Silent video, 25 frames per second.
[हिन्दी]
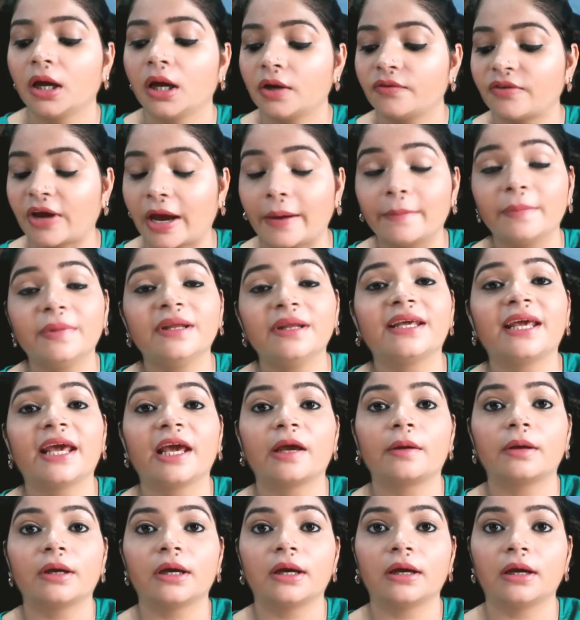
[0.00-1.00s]
फैमिली के
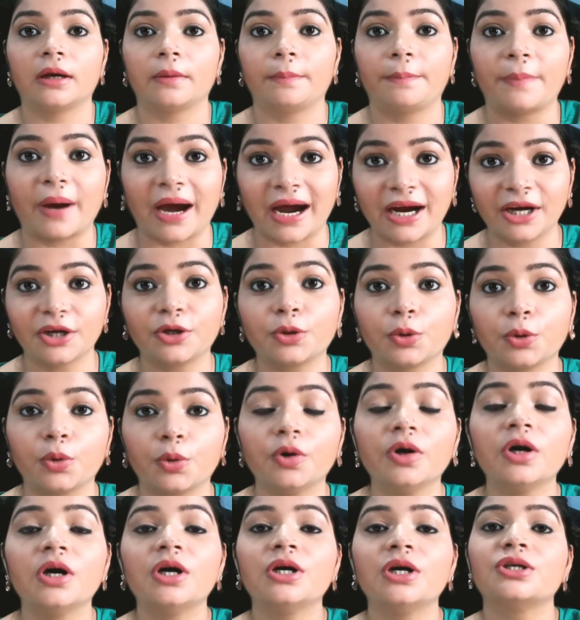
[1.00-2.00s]
एक पार्ट हो
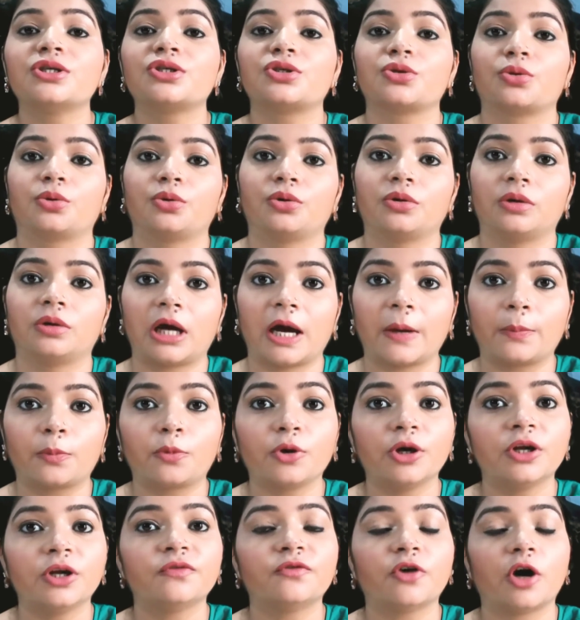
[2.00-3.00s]
सो so, आपको
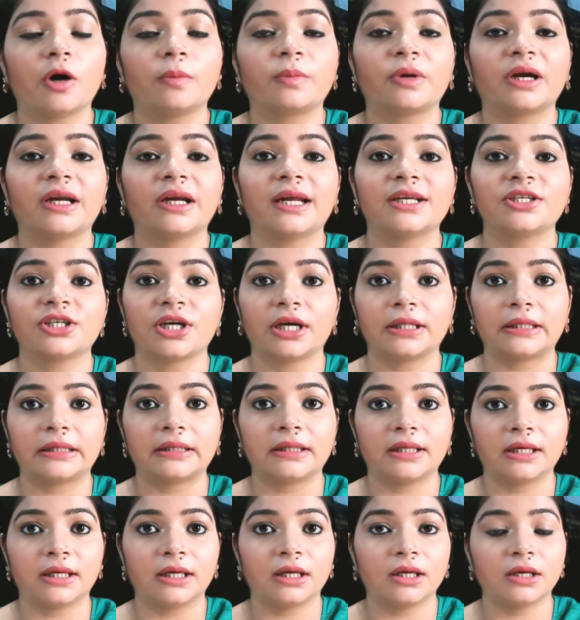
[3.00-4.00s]
इन्फॉर्म करना चाहती
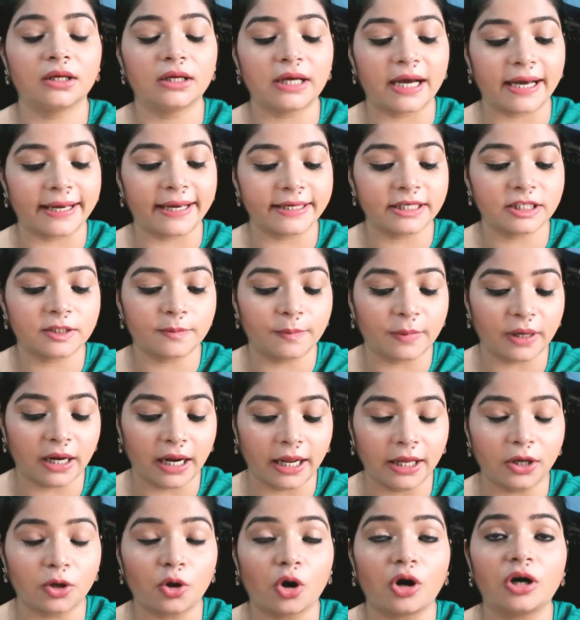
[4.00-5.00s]
थी कि गाइस मेरा
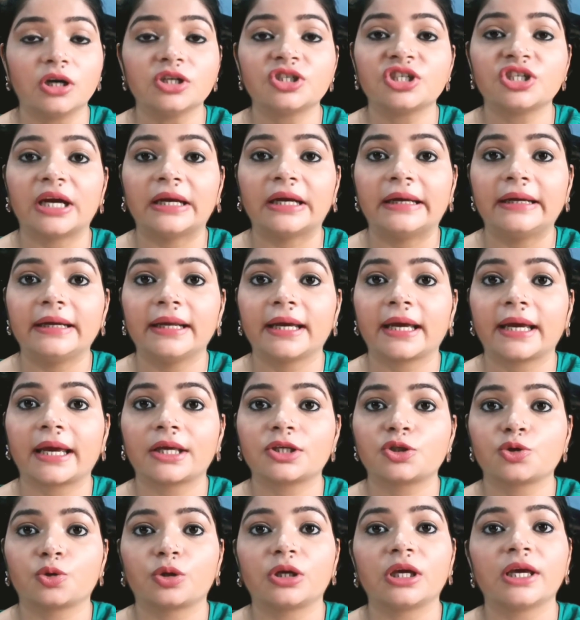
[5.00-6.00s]
एक और चैनल है
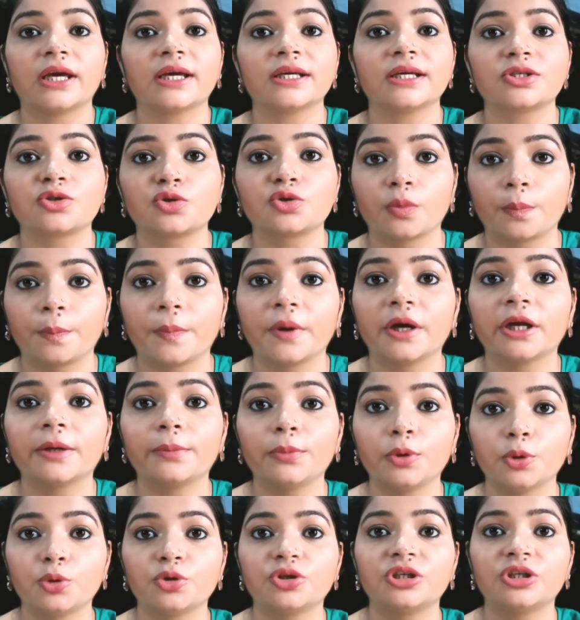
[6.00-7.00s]
जो कि है सुपर
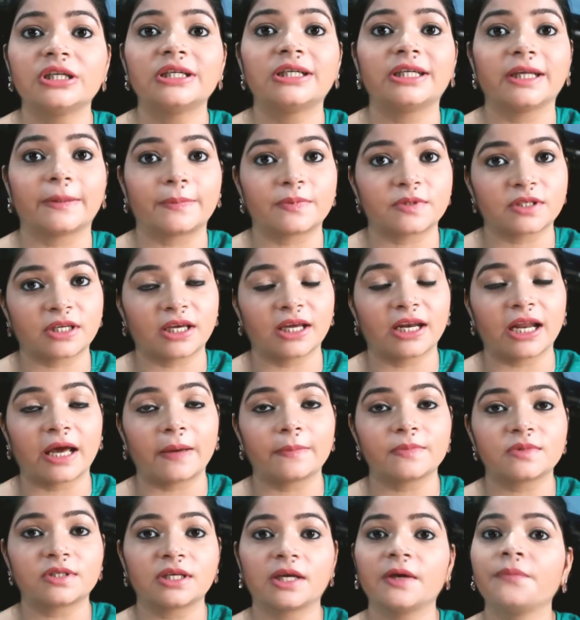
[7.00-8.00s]
ब्यूटी टिप्स के
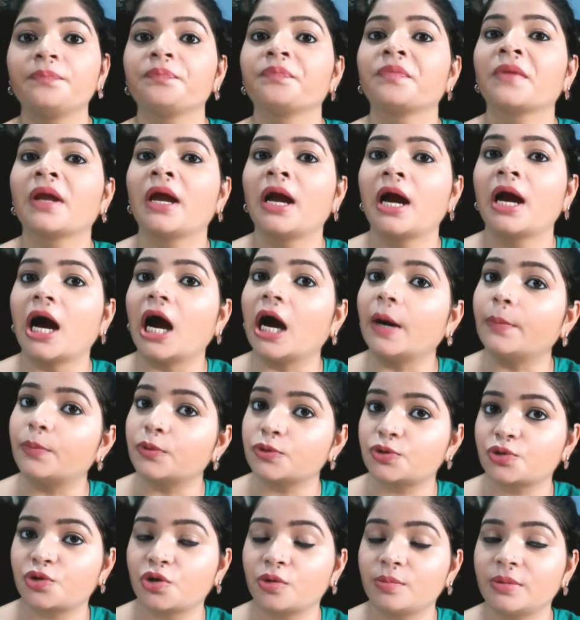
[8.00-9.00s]
नाम से आप
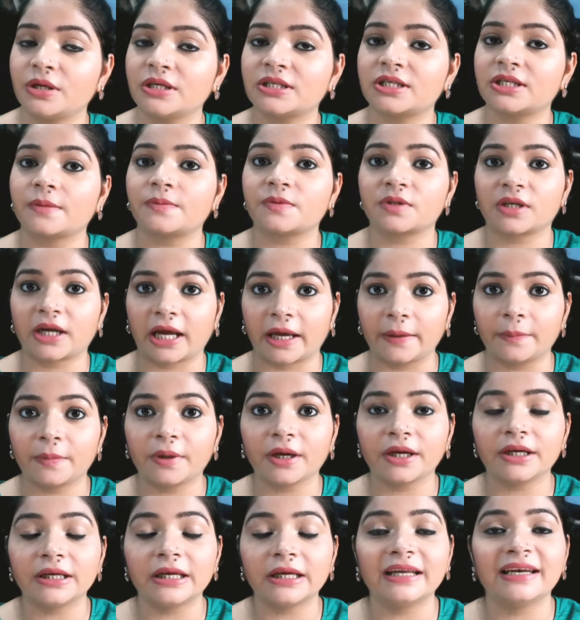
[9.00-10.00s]
उसको भी सब्सक्राइब
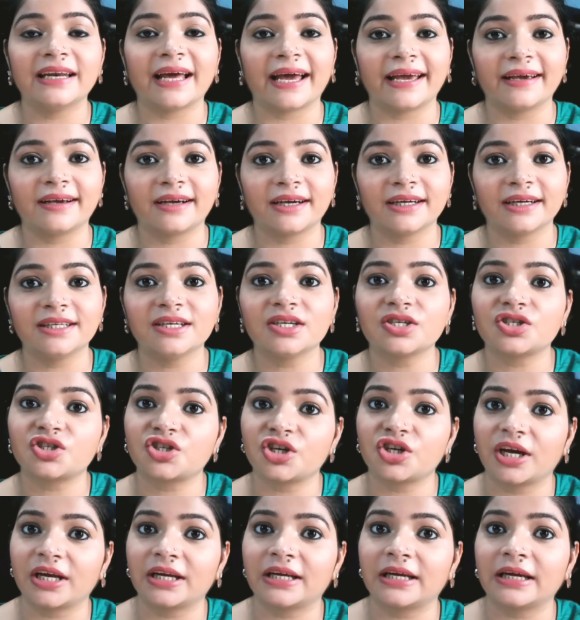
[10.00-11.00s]
करिए लाइक करिए
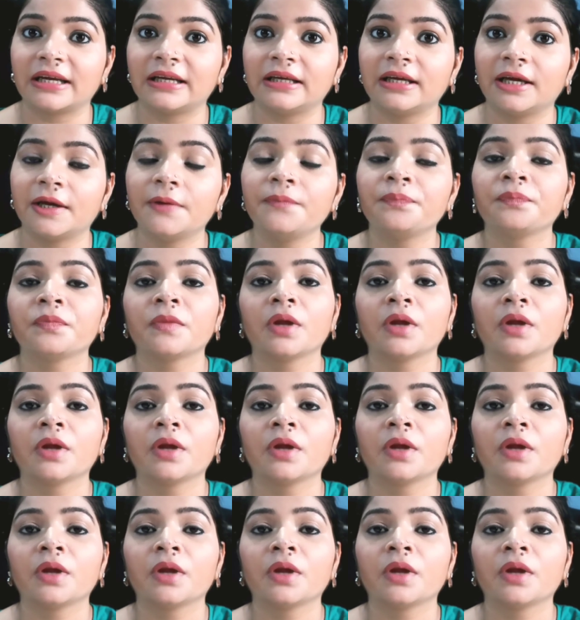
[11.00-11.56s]
शेयर करिए